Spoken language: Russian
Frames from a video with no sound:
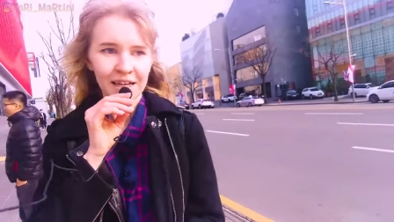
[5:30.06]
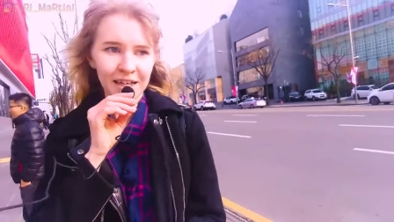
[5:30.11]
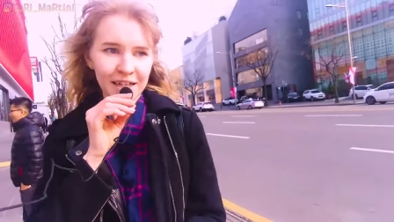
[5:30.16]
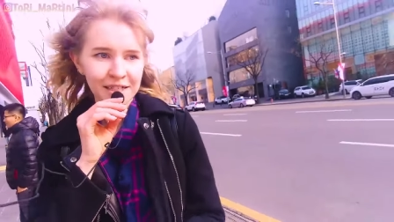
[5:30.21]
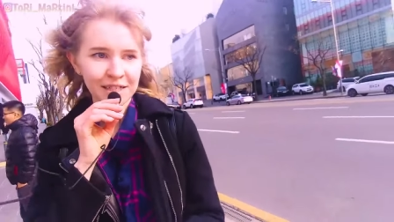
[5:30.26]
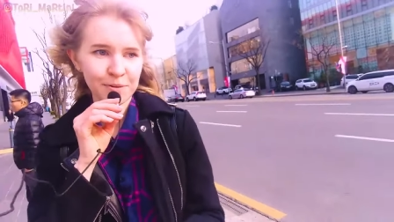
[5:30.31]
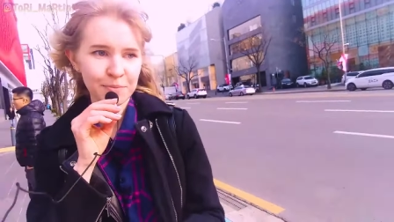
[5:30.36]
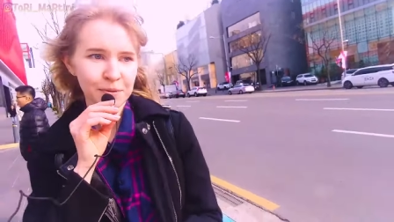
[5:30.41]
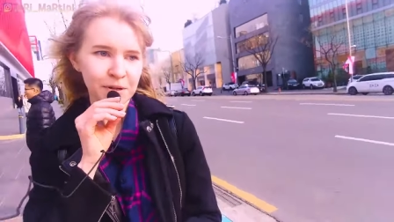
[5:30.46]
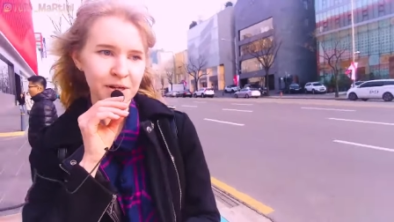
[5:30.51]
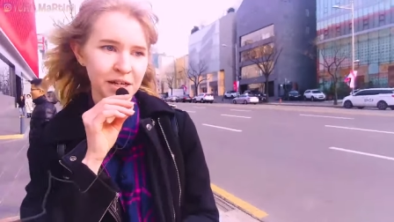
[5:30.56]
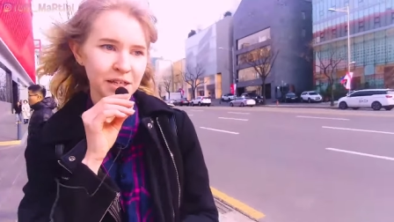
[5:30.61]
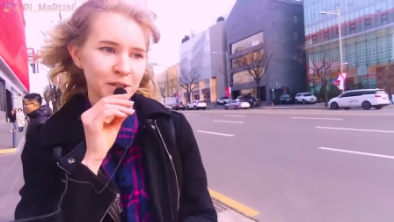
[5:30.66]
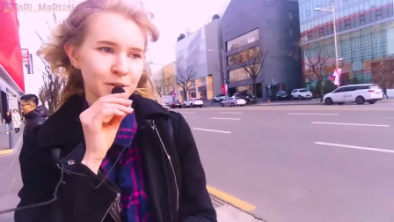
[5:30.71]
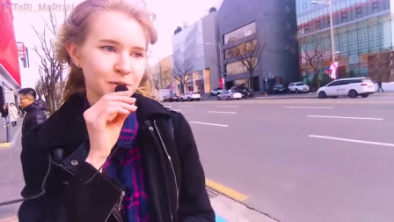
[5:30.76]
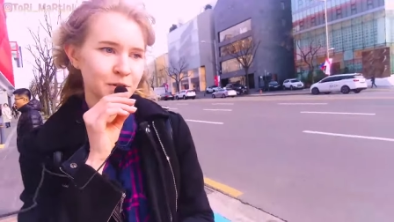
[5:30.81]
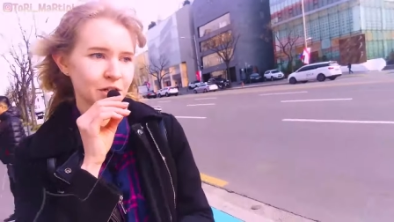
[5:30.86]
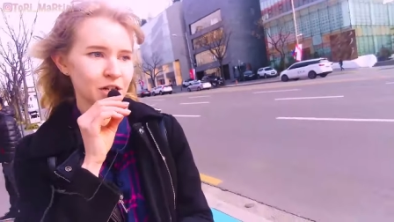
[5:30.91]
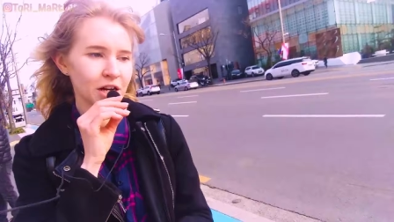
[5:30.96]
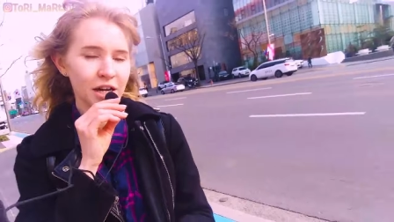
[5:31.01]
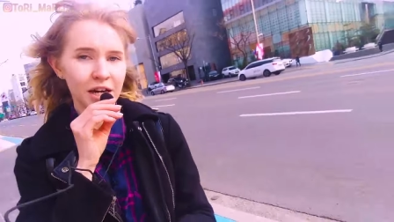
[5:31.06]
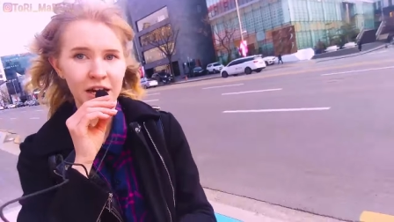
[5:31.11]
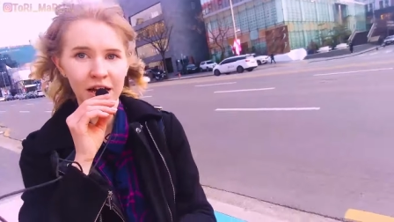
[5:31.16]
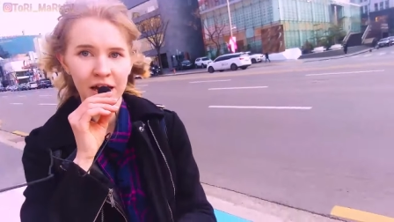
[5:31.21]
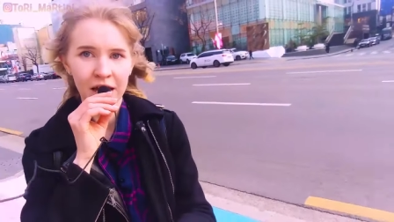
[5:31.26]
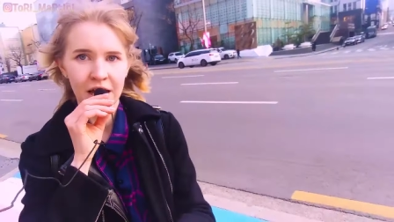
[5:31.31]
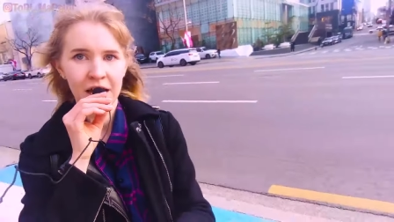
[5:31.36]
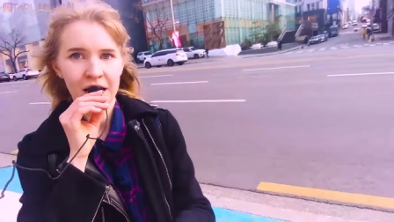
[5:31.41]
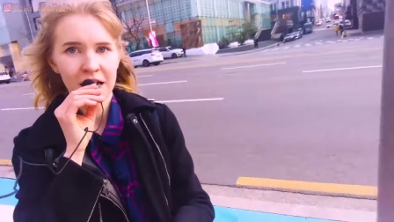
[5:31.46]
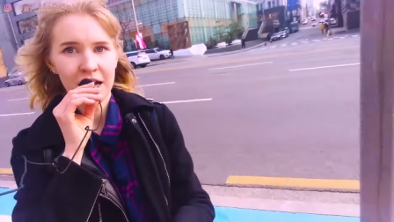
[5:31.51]
И теперь они уже
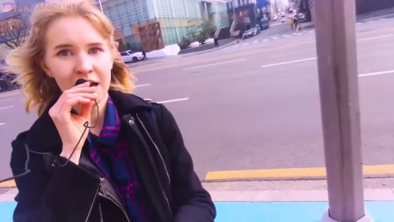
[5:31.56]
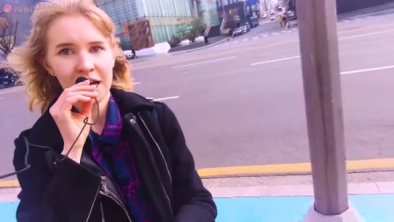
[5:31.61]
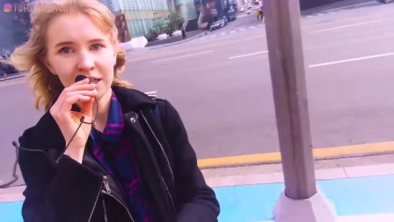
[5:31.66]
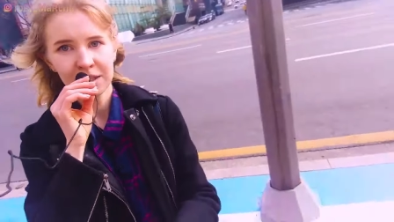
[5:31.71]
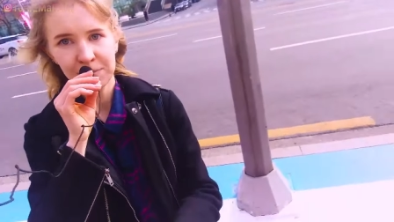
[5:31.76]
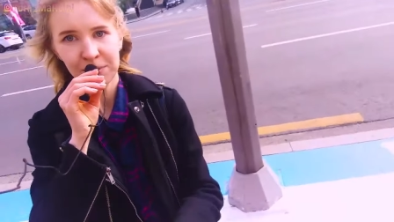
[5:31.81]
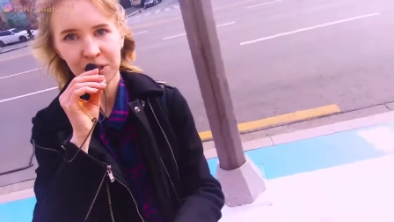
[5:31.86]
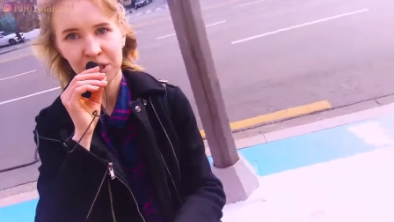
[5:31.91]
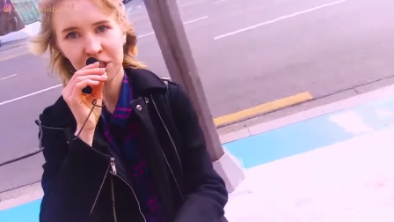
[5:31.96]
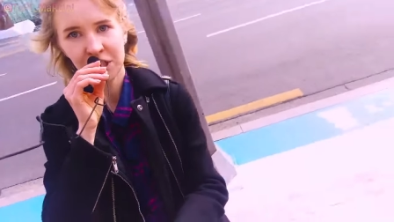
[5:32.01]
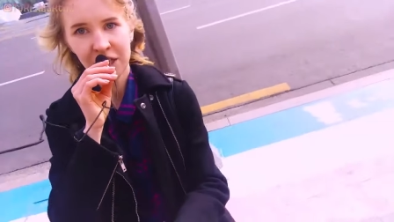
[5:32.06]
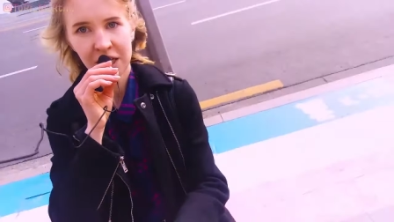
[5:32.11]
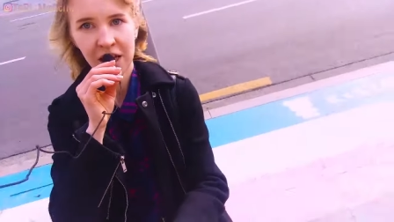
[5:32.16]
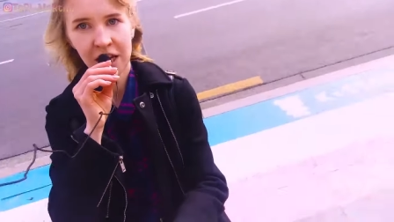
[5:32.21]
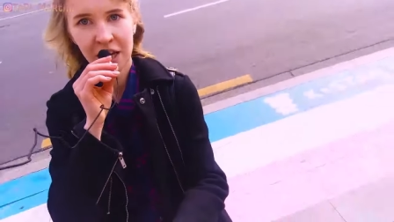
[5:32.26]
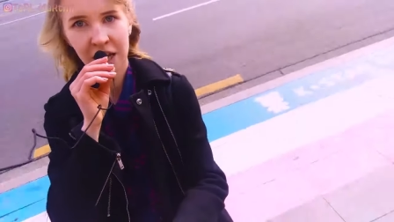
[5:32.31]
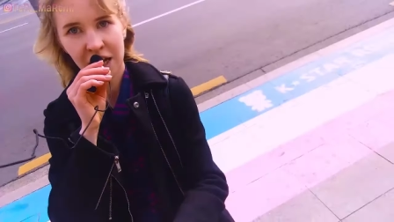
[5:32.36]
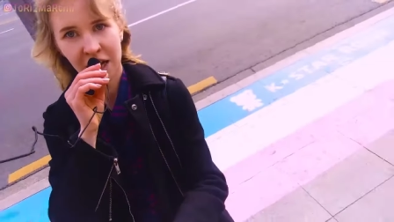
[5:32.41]
отмечены